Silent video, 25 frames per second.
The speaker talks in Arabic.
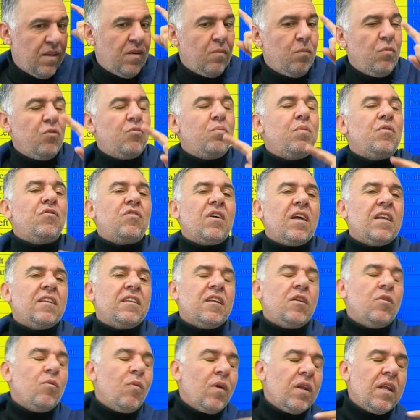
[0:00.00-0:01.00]
مش
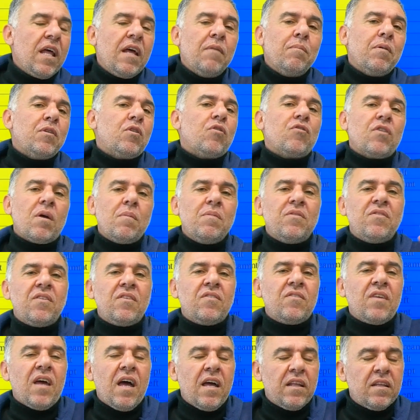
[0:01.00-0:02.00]
بشغله انه والله بدرس خمس
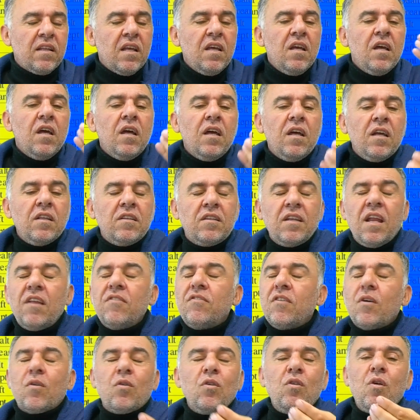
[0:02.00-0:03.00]
ست ساعات
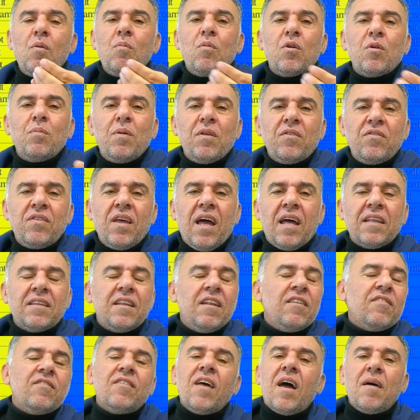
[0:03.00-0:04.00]
دراستك كل يوم ربع ساعه
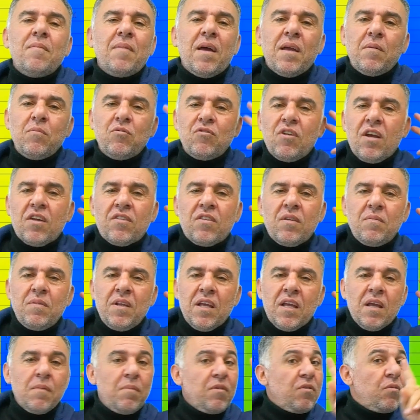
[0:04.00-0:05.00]
ثلث ساعه معي مش اكثر من
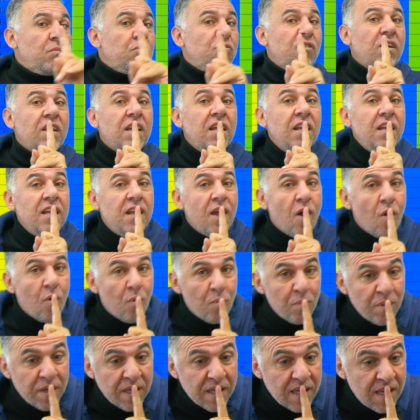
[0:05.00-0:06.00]
هيك بس بشكل
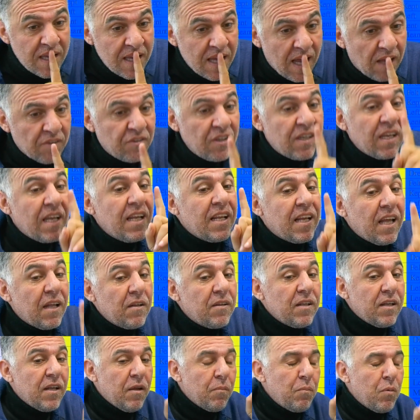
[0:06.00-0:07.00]
يومي عشان انا
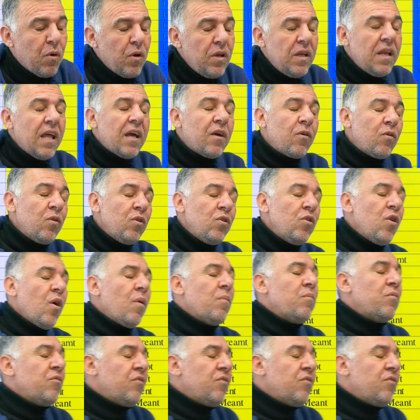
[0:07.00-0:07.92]
قاعد بقول لك كل يوم